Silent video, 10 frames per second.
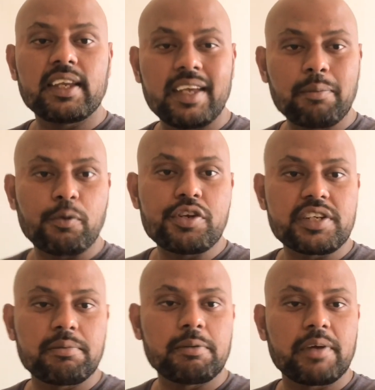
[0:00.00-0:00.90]
ये
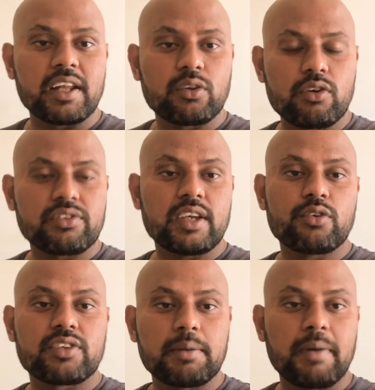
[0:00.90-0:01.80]
पोजीशन में मेरा दोस्त है
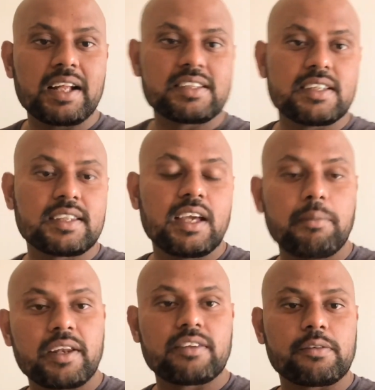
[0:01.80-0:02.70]
उससे बातचीत किया
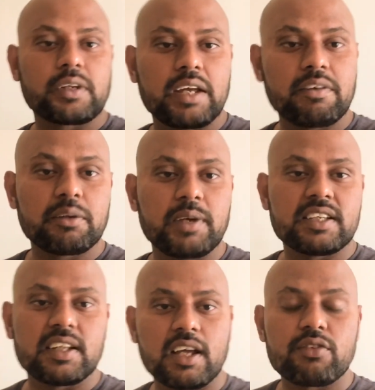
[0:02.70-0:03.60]
मेरा सब्सक्राइबर भी एक
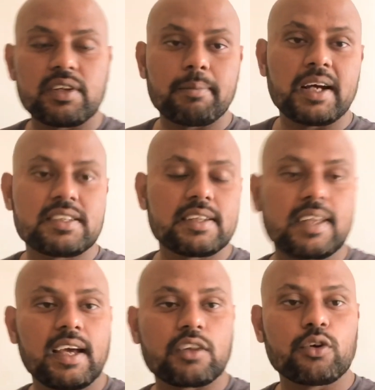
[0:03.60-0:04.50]
जना उससे बातचीत
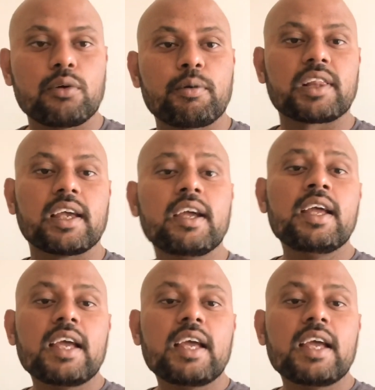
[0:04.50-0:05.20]
किया तो वो बोलता है